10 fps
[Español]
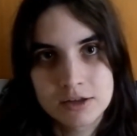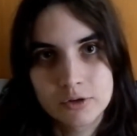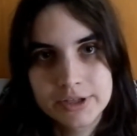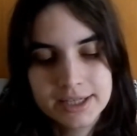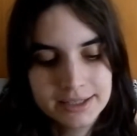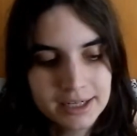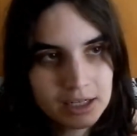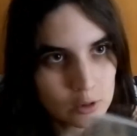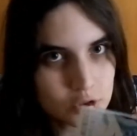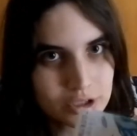entonces que
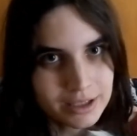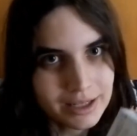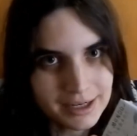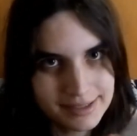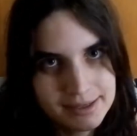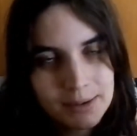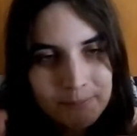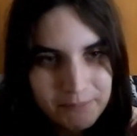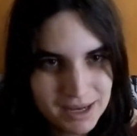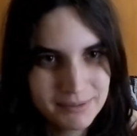tranquilos que reseña
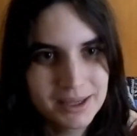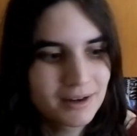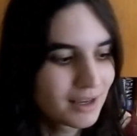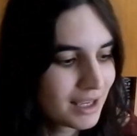va a haber.